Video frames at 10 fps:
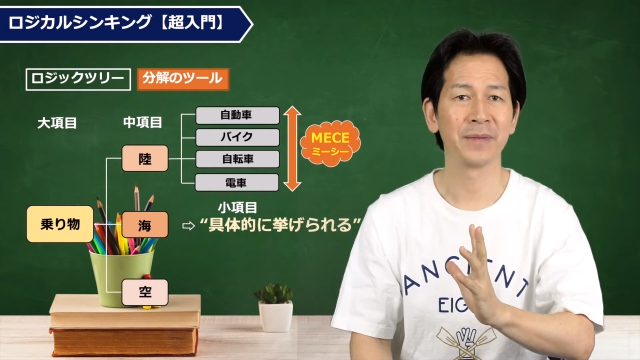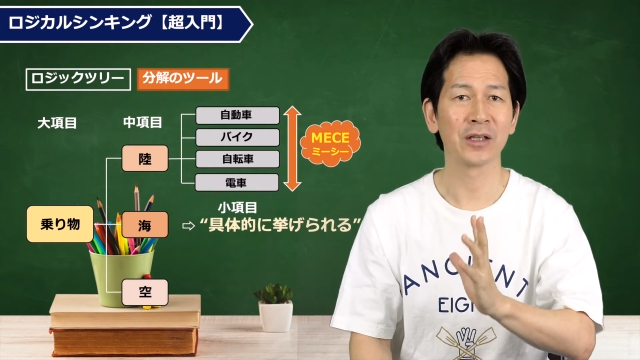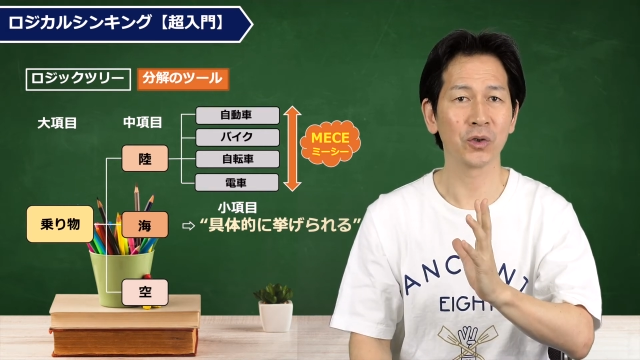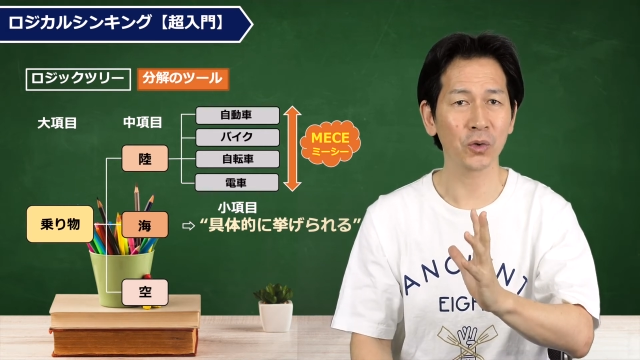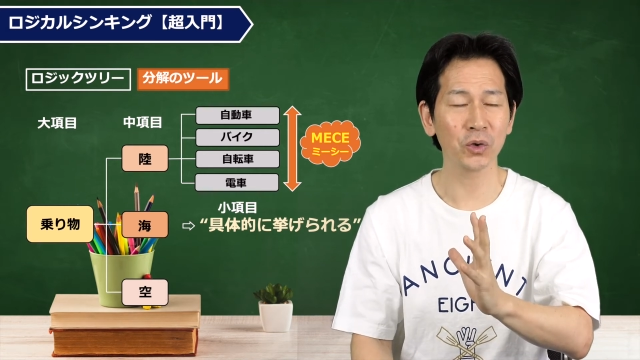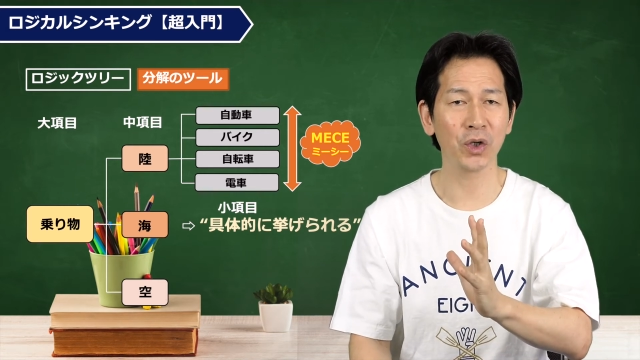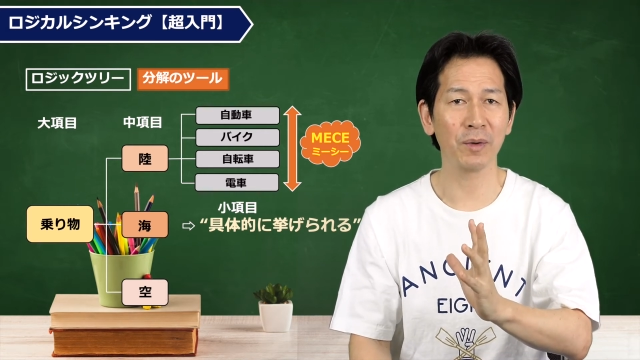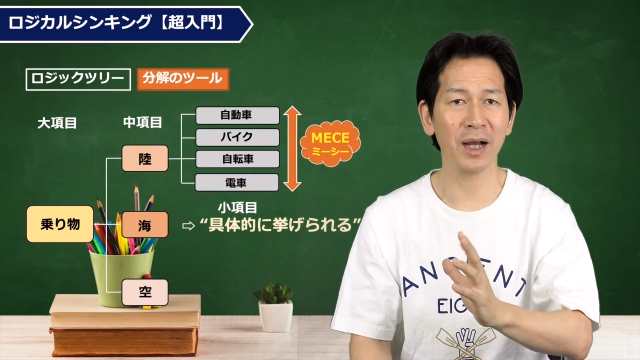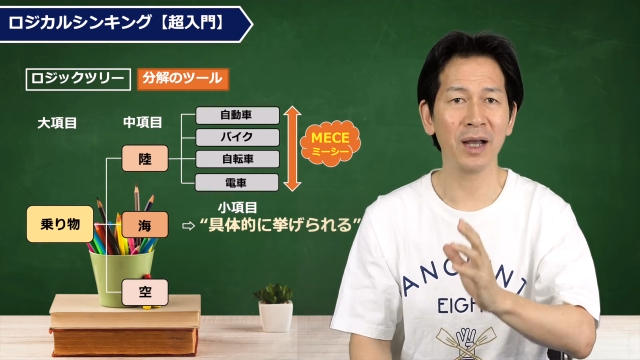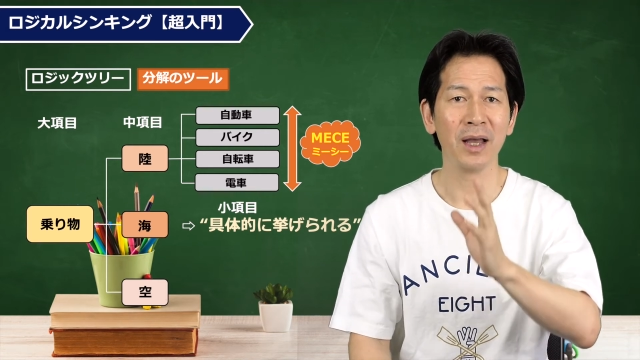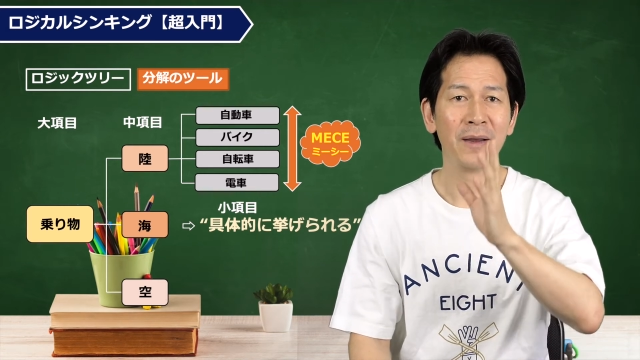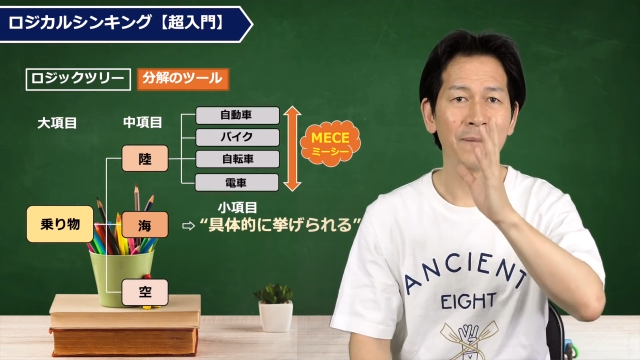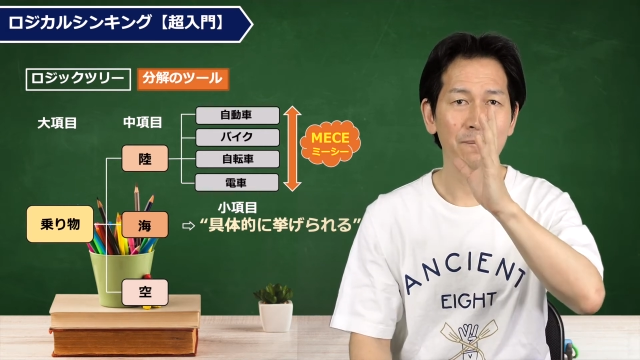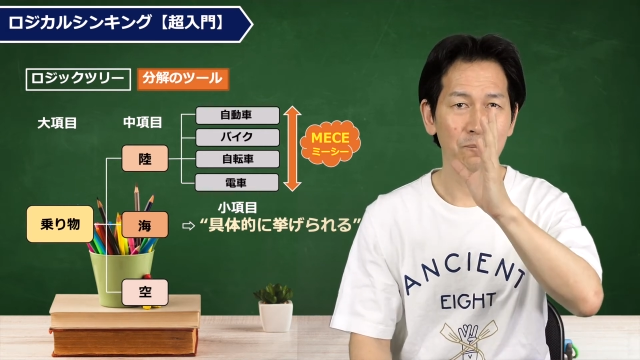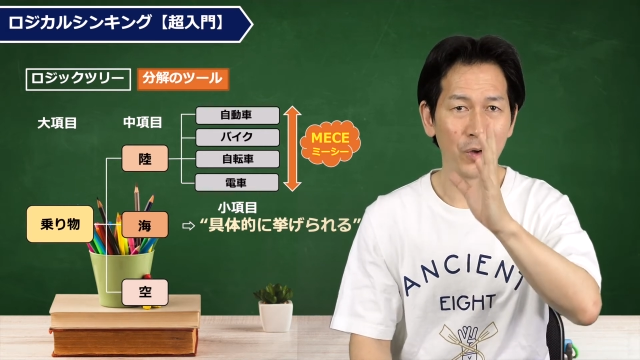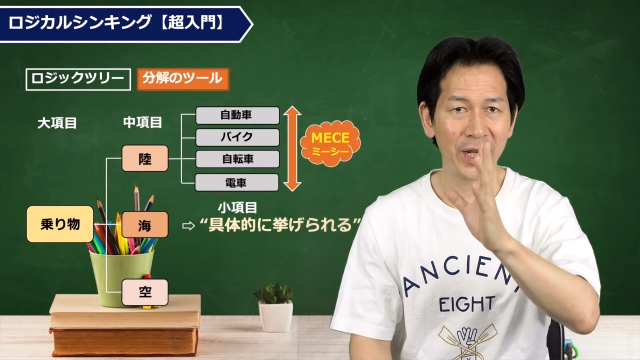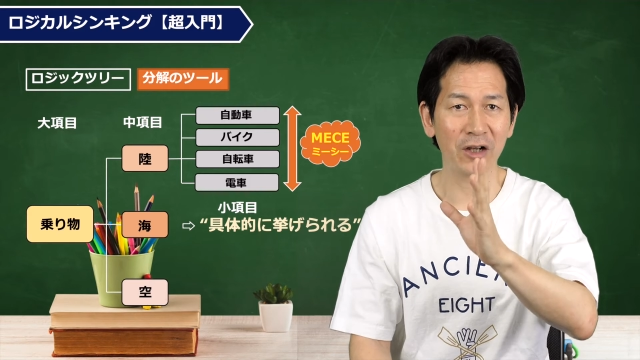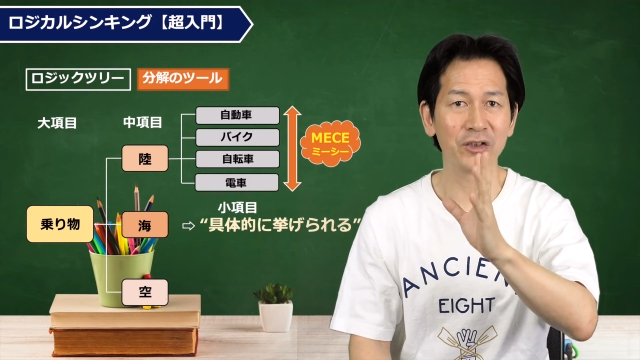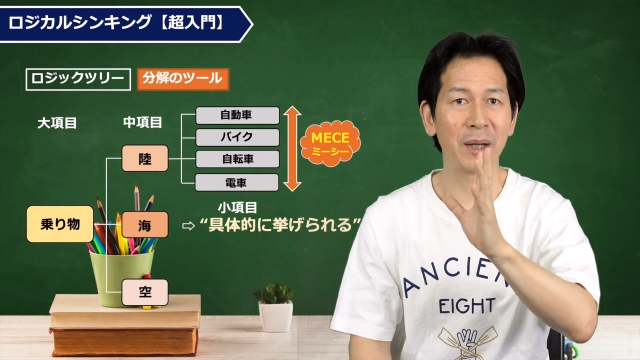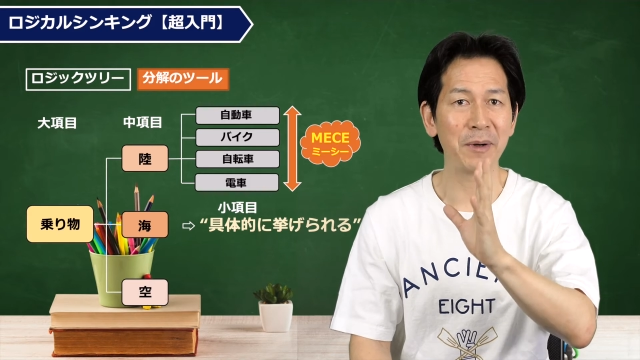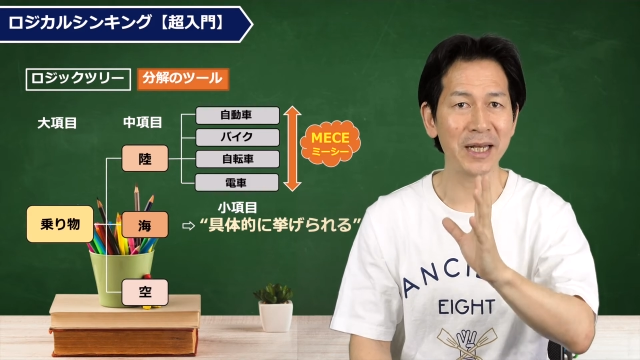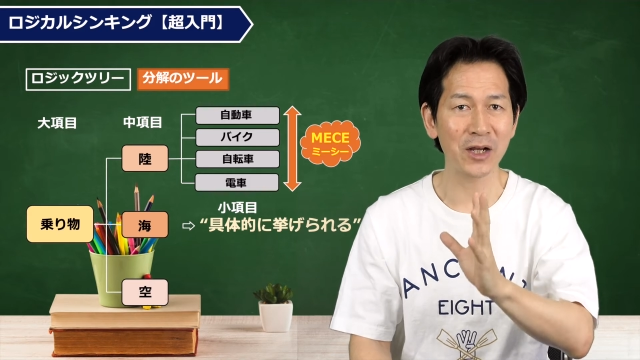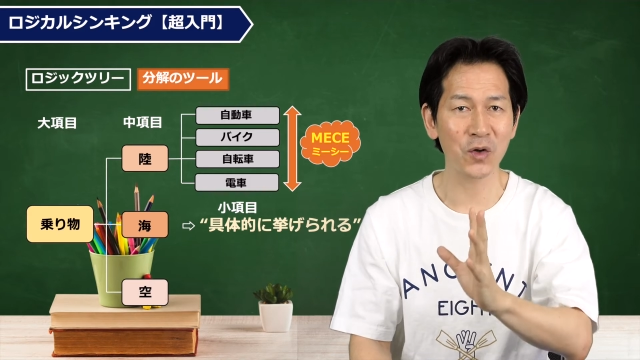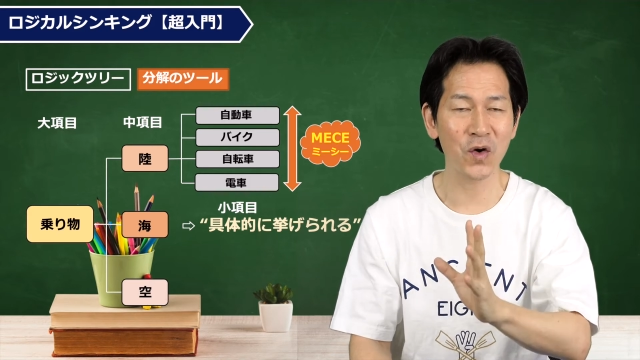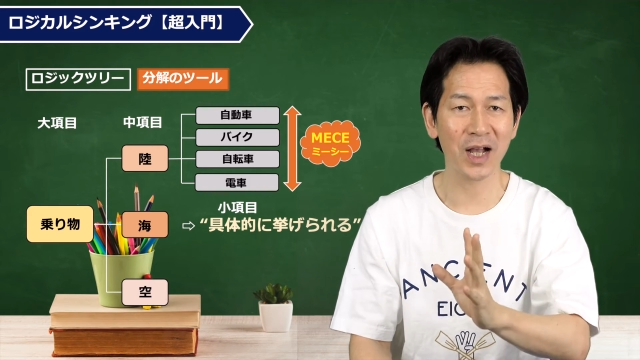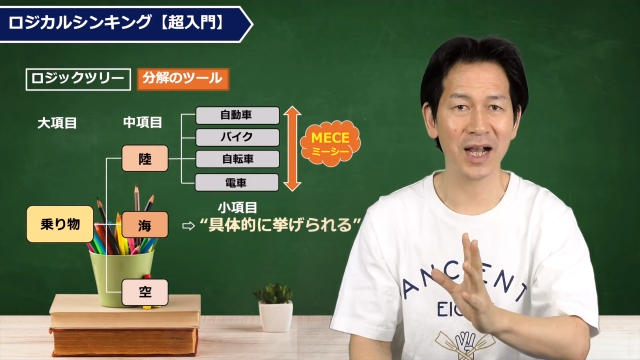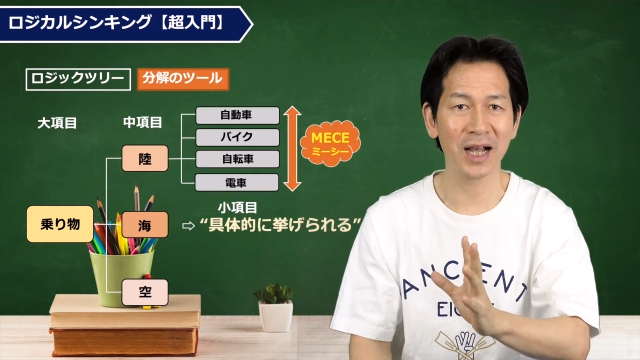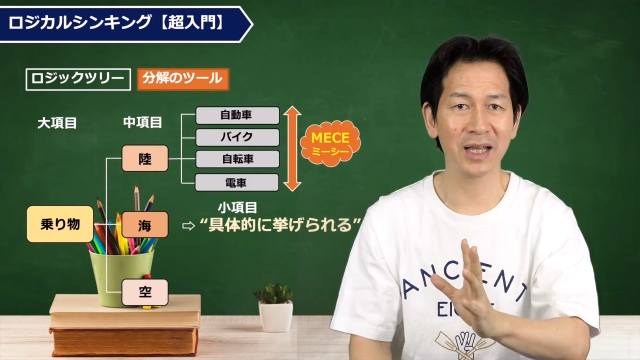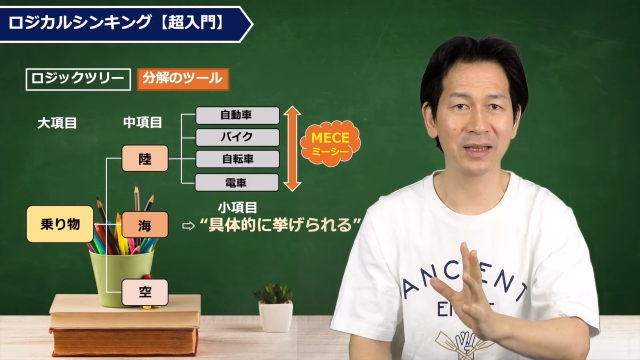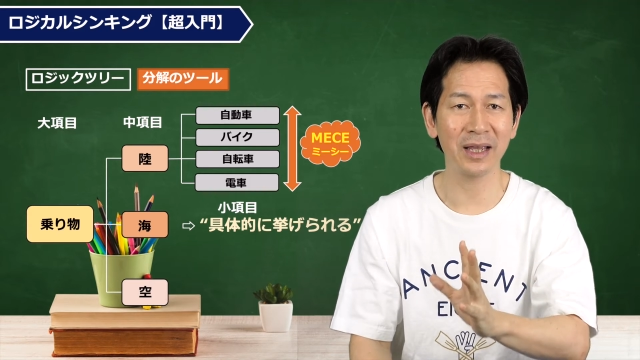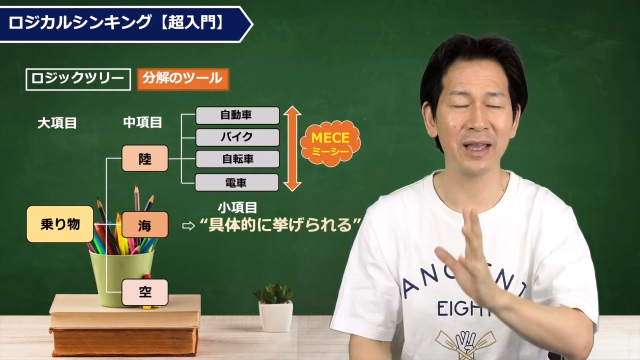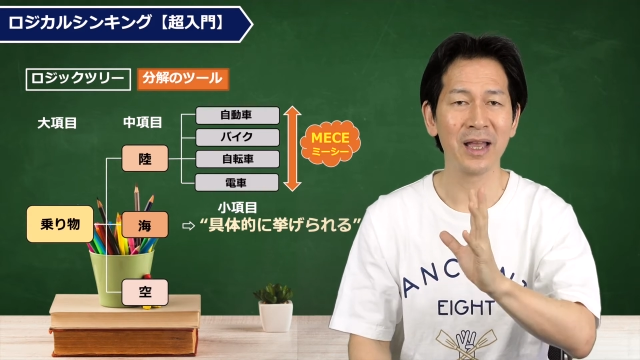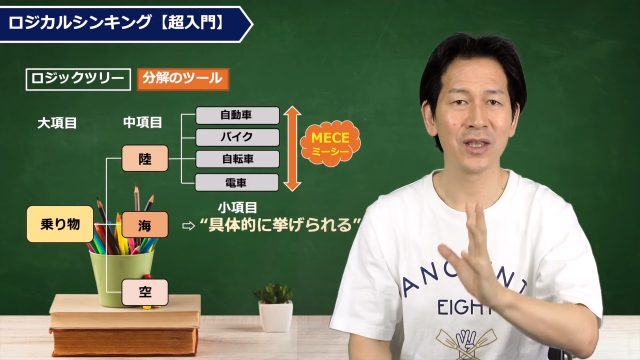そのことよりは、漏れなくダブりなくを考えて、